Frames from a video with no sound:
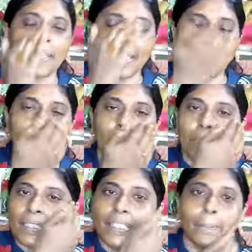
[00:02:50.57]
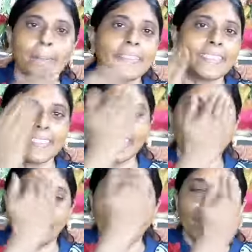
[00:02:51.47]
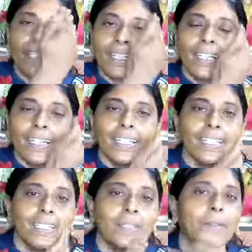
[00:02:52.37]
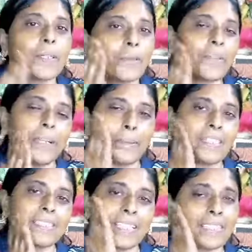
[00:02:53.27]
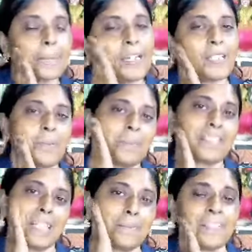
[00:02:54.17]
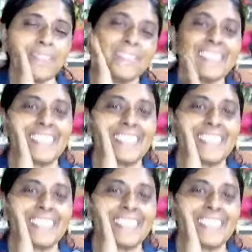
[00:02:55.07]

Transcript: ఇలా మొత్తం అంతా అప్లై చేసేద్దామా ఒక ఫైవ్ మినిట్స్ తర్వాత మళ్ళీ చూపిస్తాం మీకు